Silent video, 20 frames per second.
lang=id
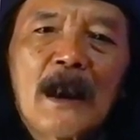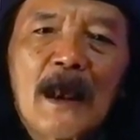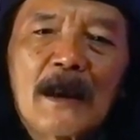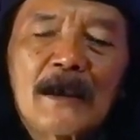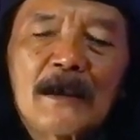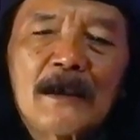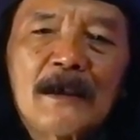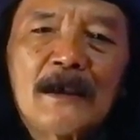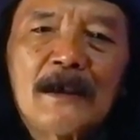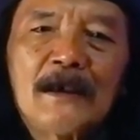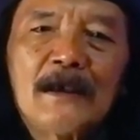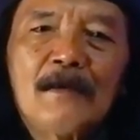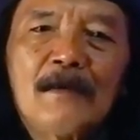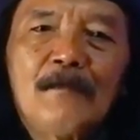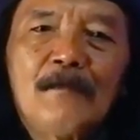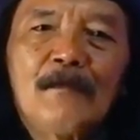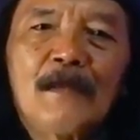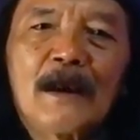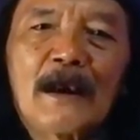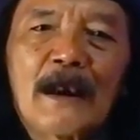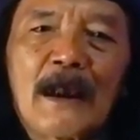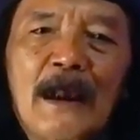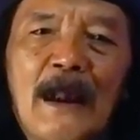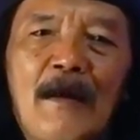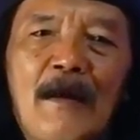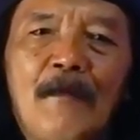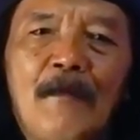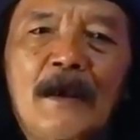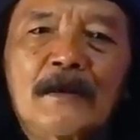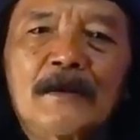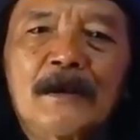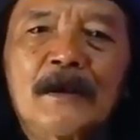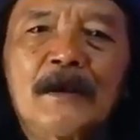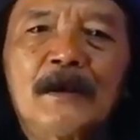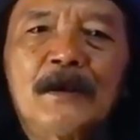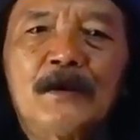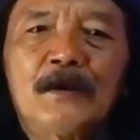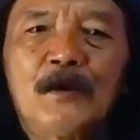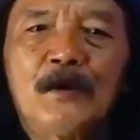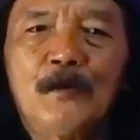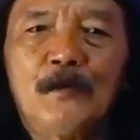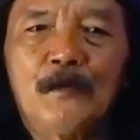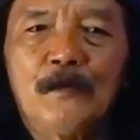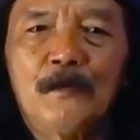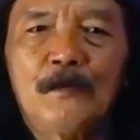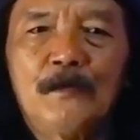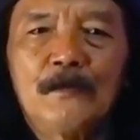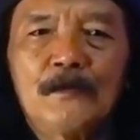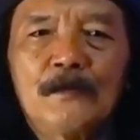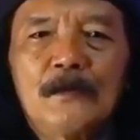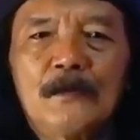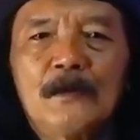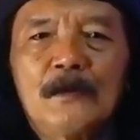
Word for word: Selagi mereka masih hidup,